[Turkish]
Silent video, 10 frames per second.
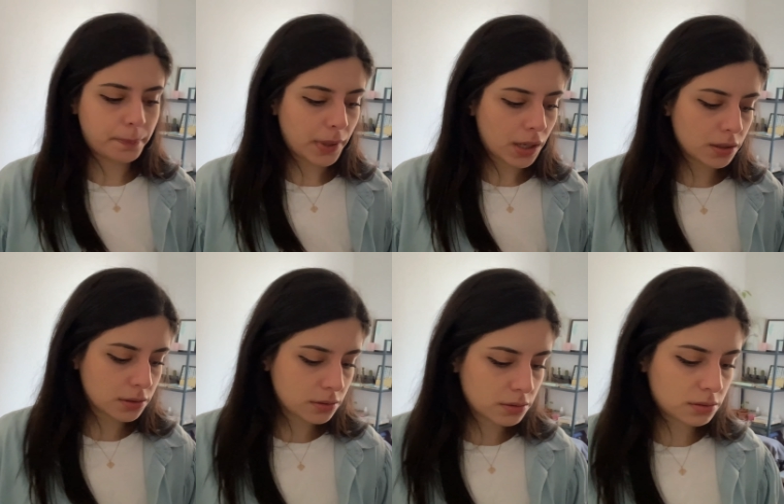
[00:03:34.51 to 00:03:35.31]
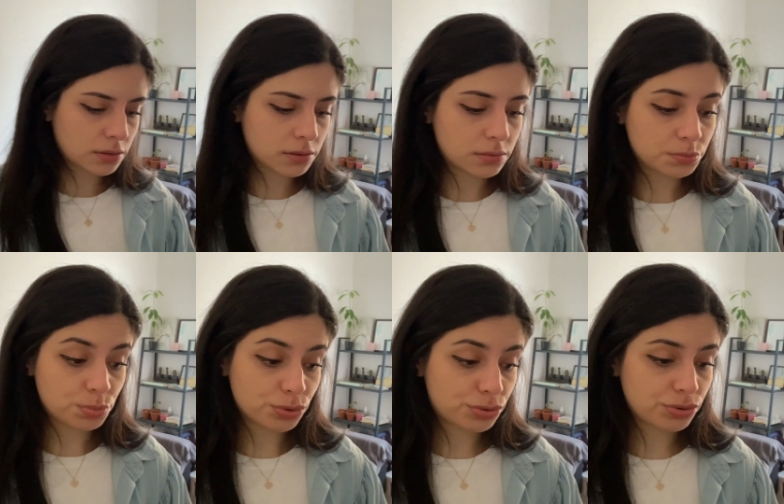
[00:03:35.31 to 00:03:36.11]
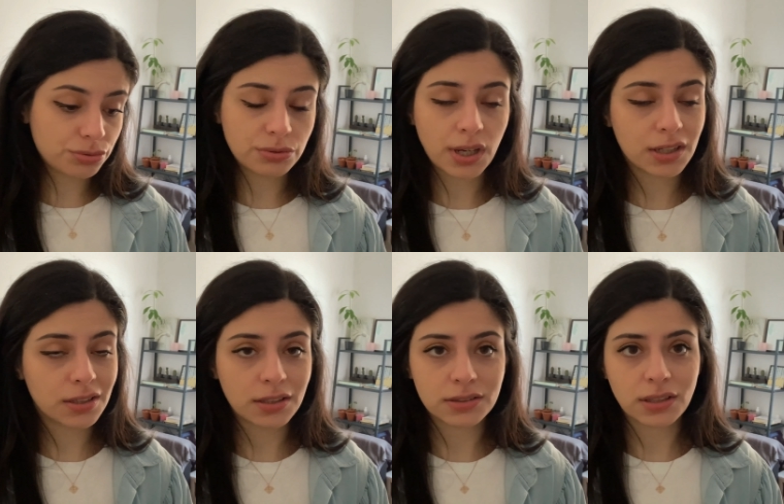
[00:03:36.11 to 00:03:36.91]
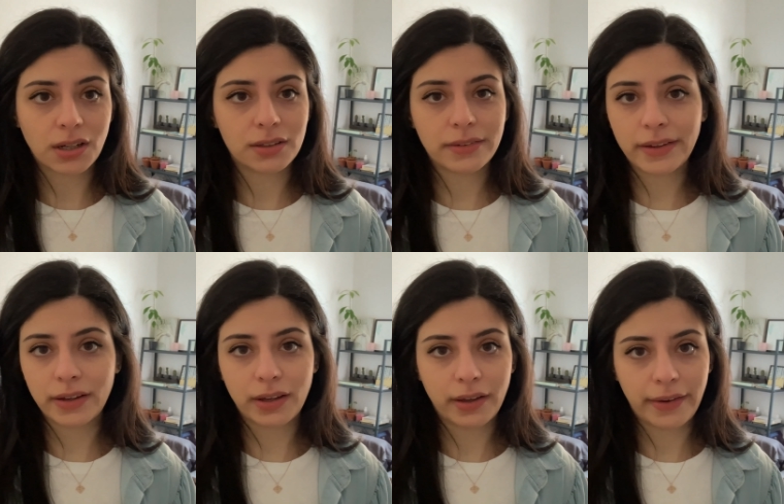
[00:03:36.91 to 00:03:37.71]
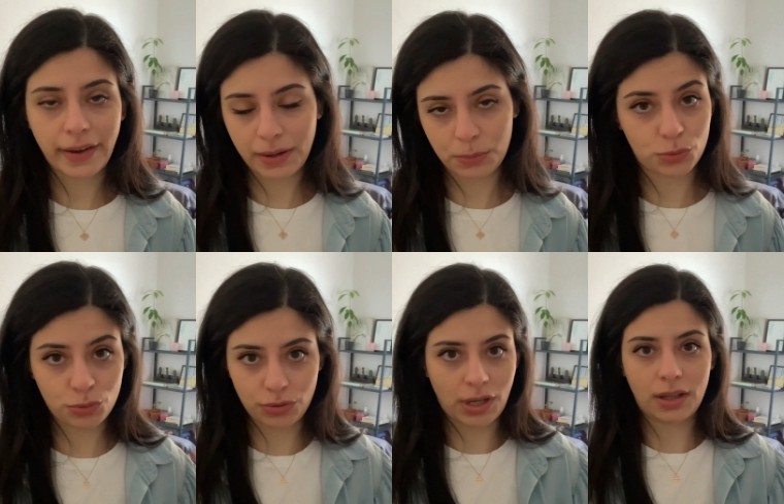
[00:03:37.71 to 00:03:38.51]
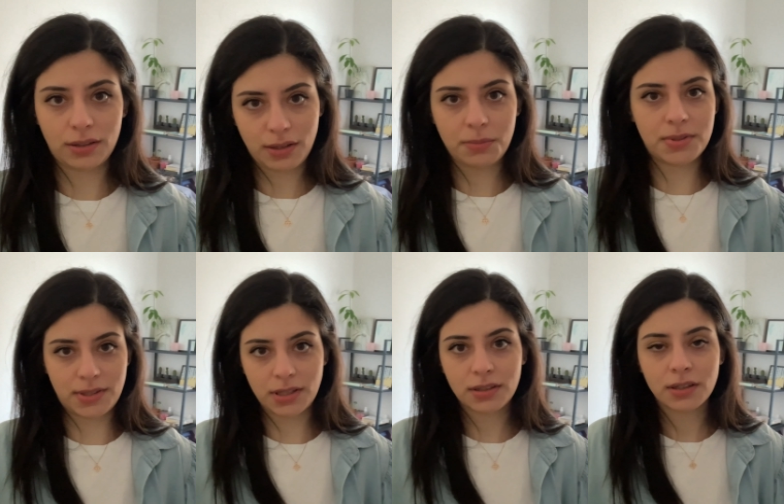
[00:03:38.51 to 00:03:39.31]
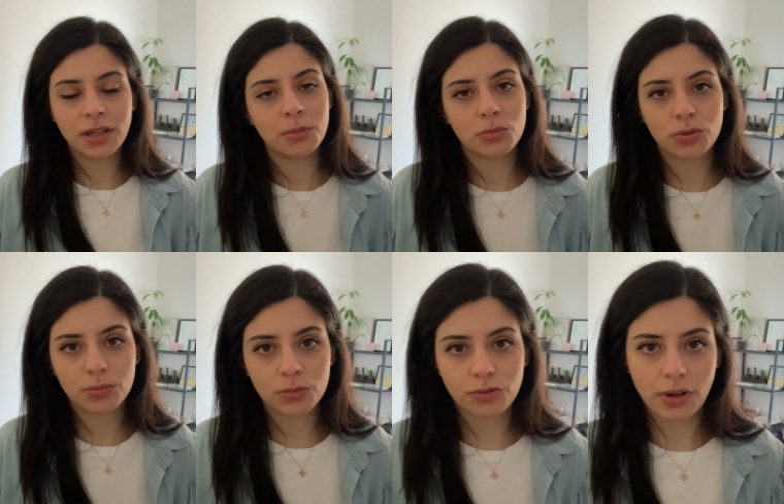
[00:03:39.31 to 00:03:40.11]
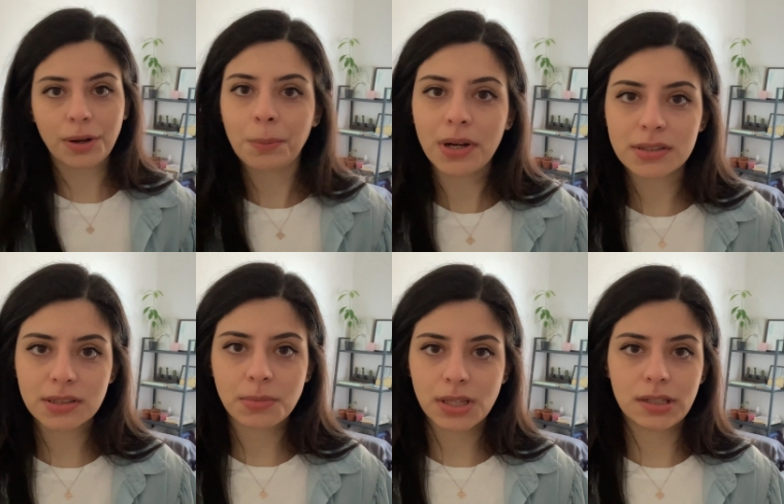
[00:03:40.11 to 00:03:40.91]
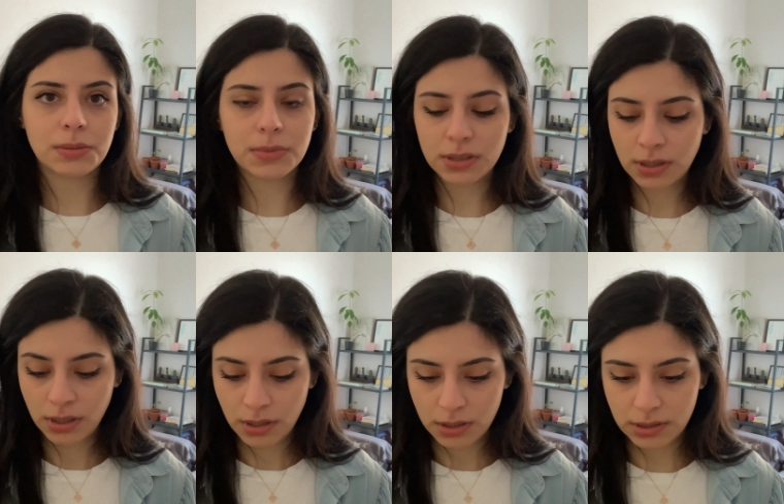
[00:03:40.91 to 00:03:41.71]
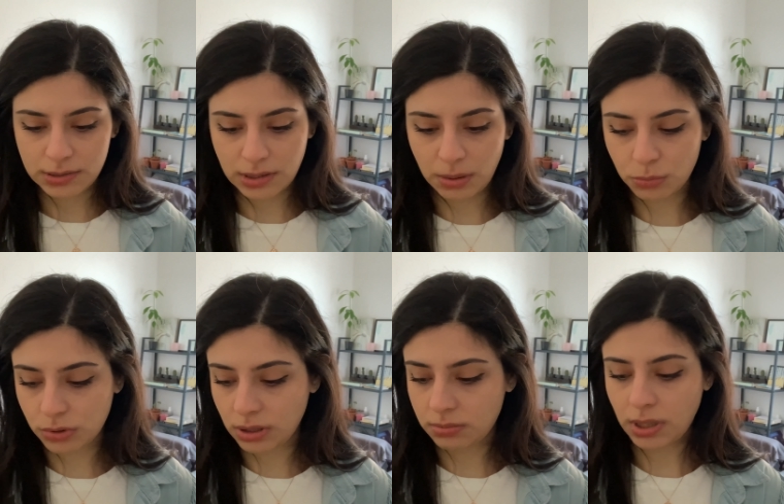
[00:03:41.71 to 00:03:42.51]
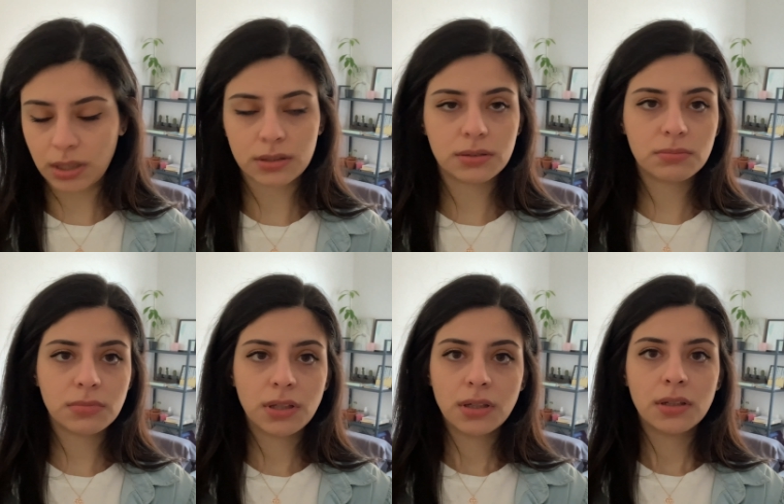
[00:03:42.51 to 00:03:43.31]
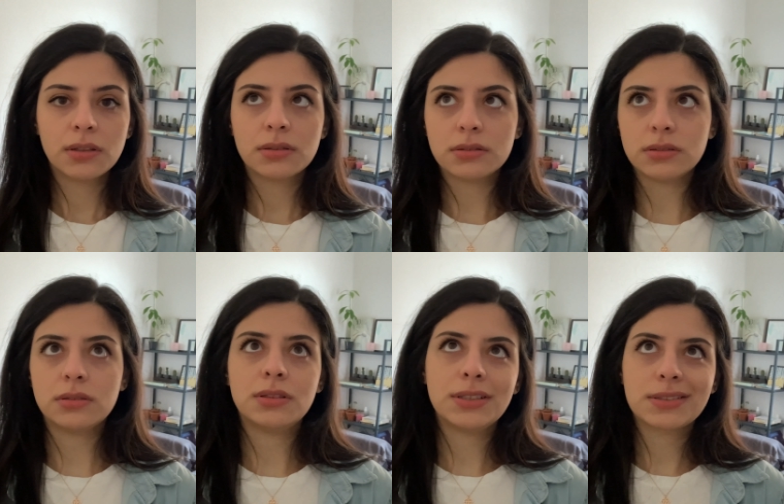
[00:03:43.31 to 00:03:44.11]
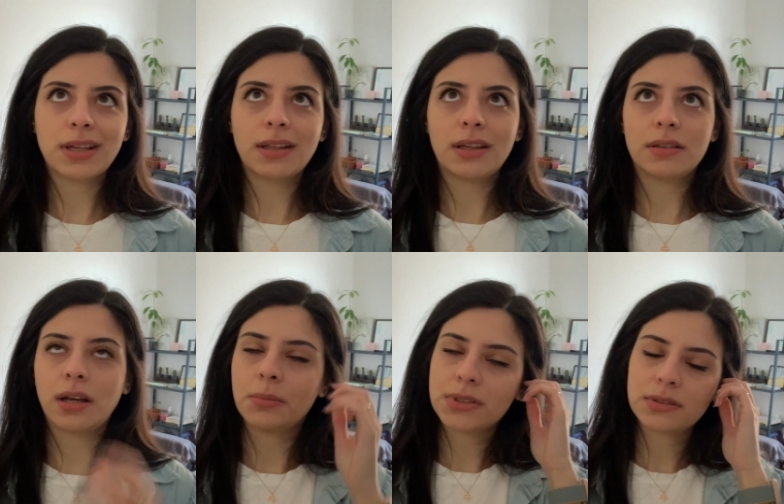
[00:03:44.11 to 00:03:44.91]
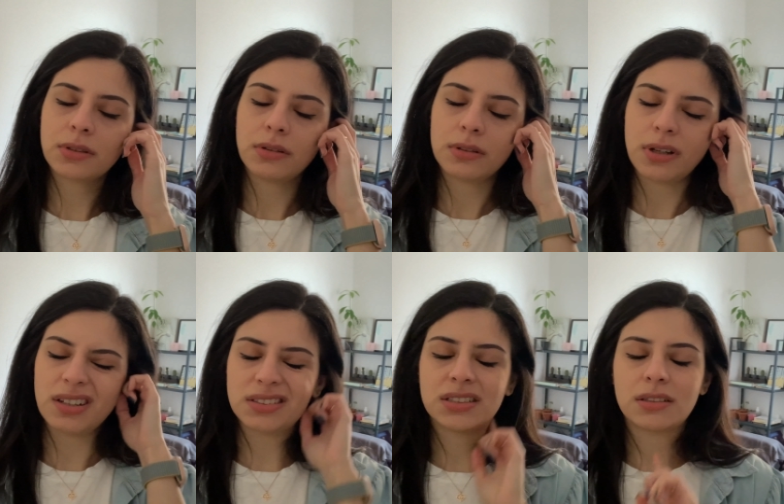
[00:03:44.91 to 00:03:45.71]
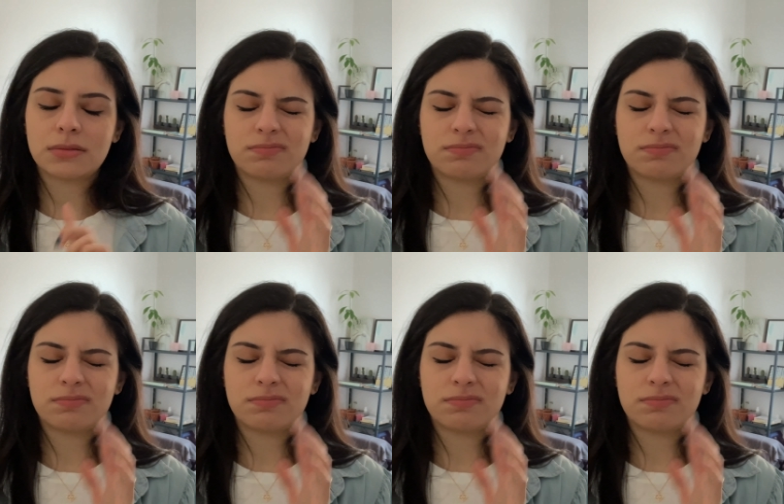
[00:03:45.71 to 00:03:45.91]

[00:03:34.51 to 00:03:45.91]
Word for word: Ben bütün neredeyse hatta bütün yani hepsine bütün mutfak malzemelerimi İstanbul'da bıraktım. Ee, Nisan ayı biz Hazir